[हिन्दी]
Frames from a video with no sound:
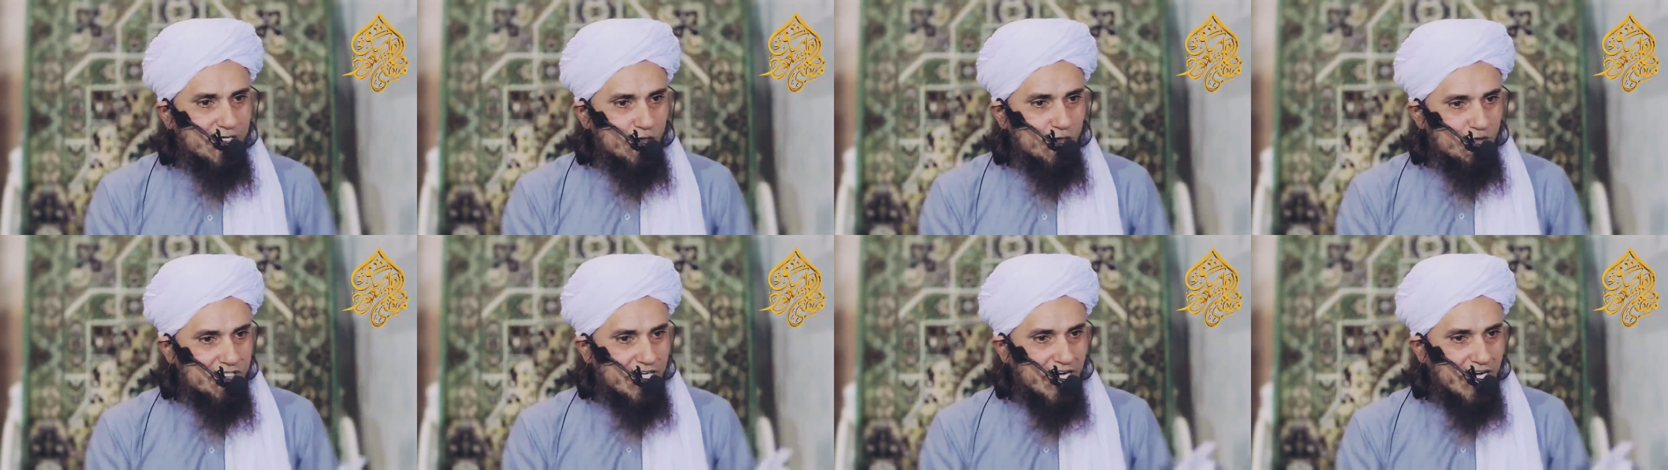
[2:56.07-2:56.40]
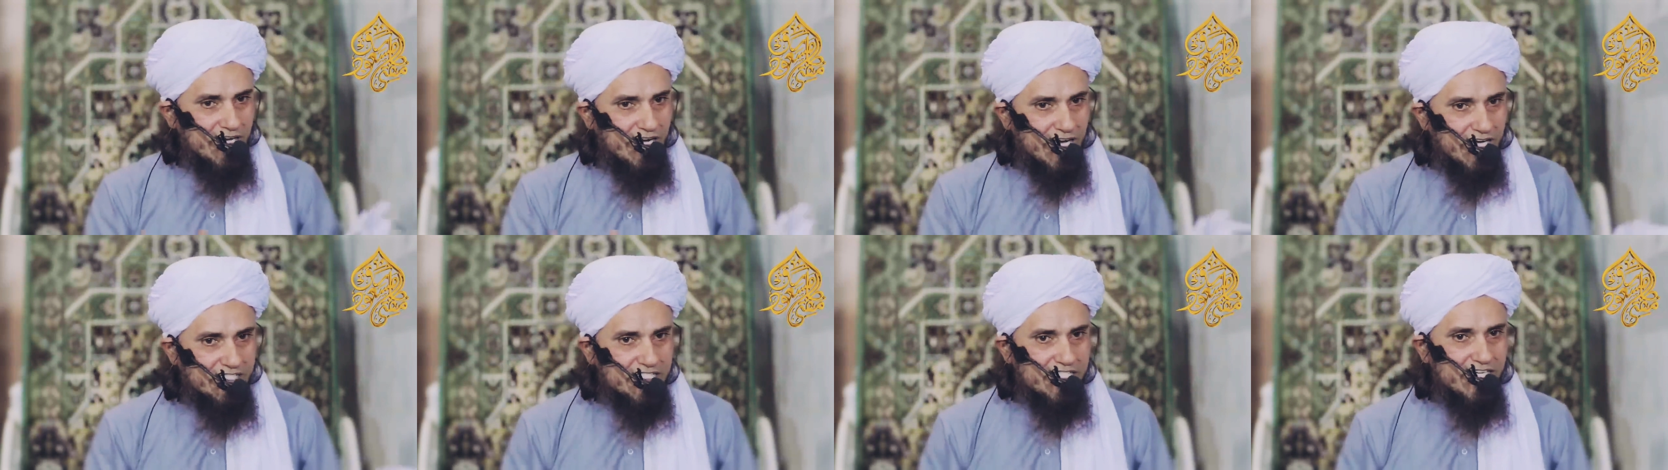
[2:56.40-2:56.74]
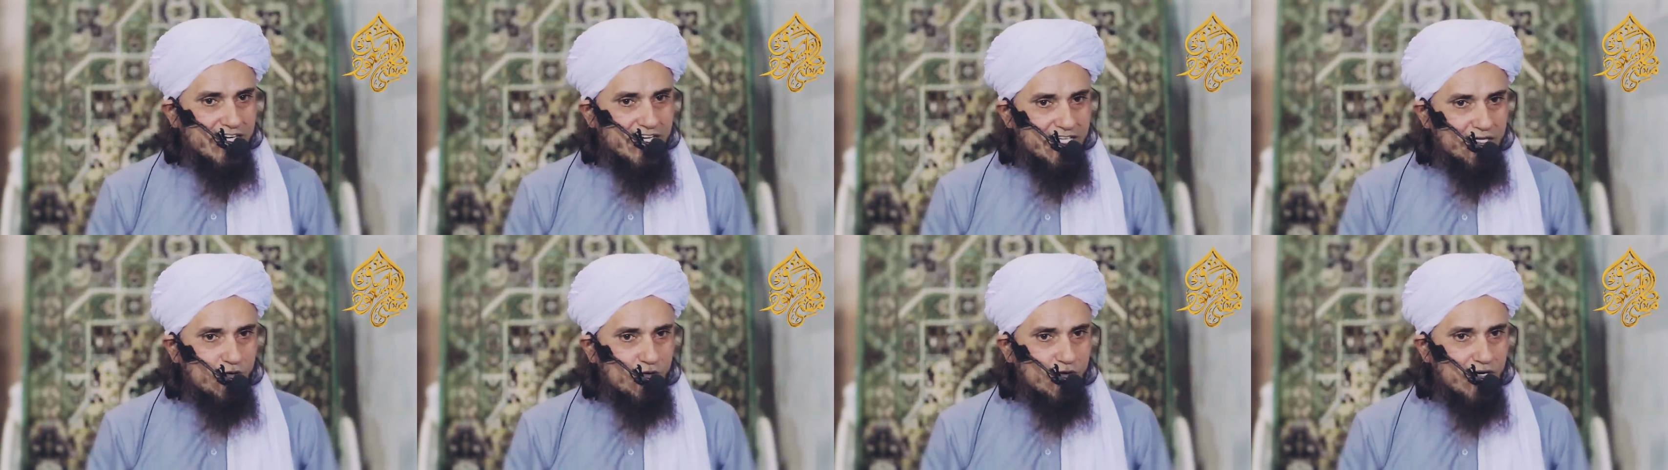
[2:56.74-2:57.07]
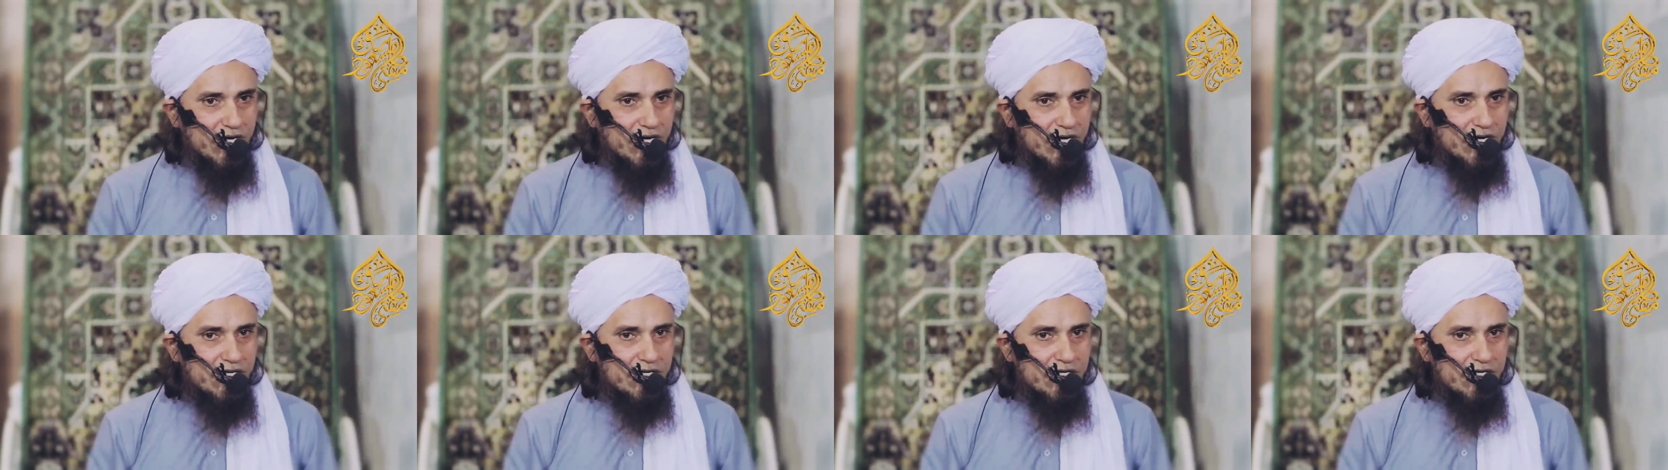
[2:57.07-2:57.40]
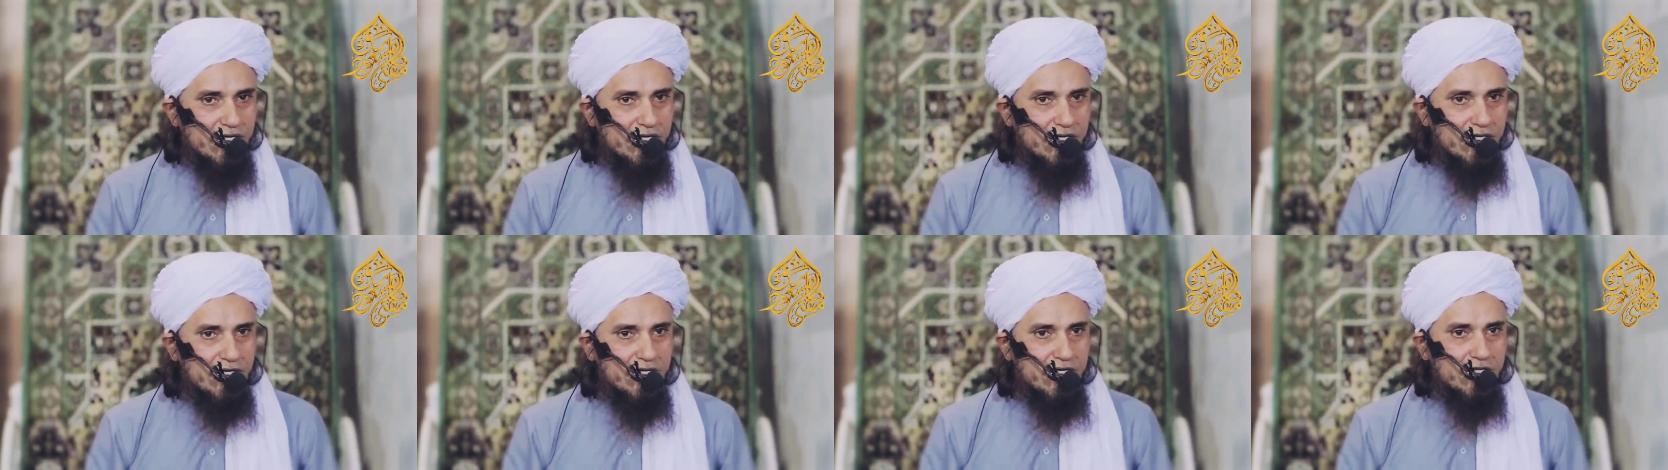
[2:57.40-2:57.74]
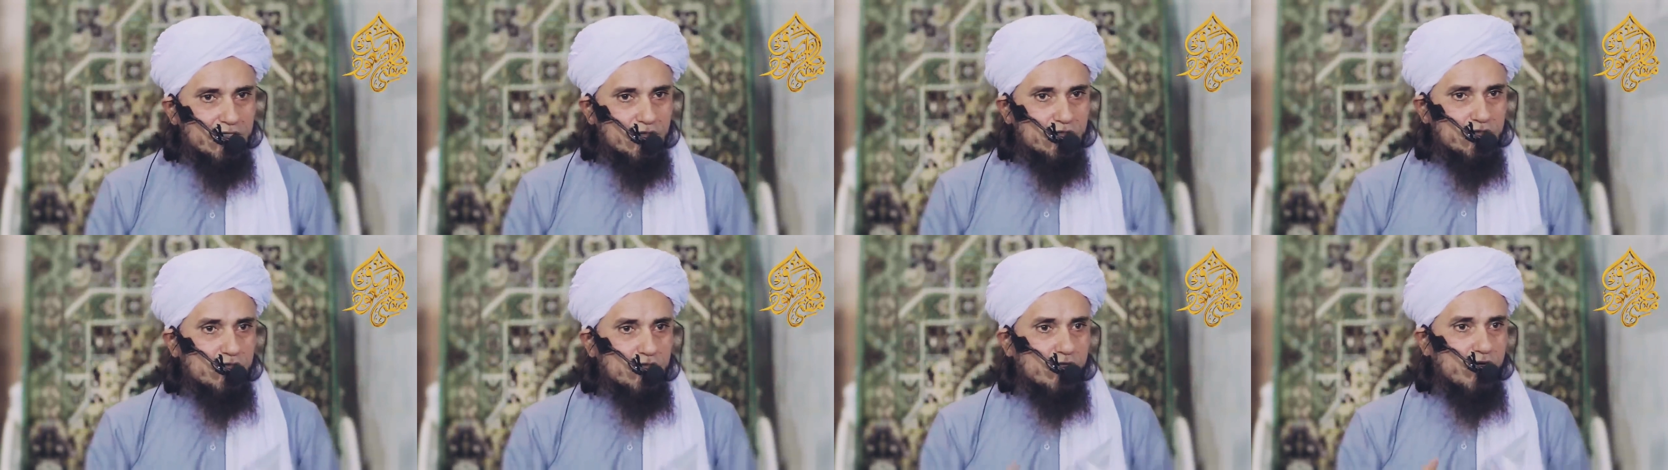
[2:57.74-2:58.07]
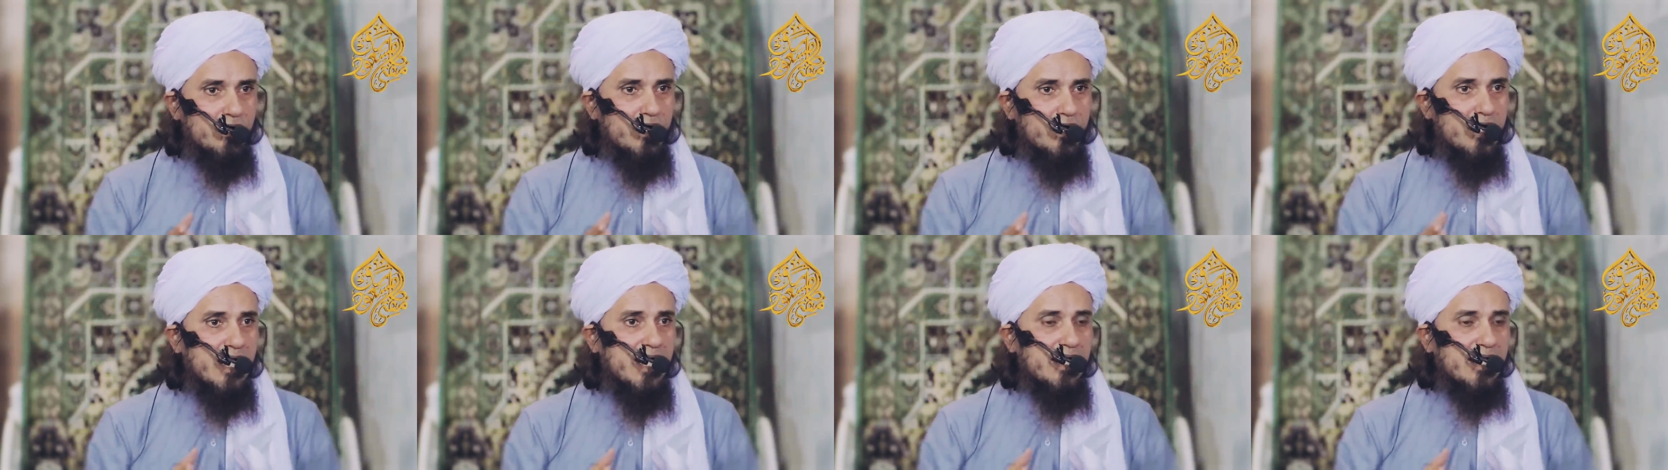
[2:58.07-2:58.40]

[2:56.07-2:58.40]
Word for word: या उसका इलाज ही नहीं होगा तो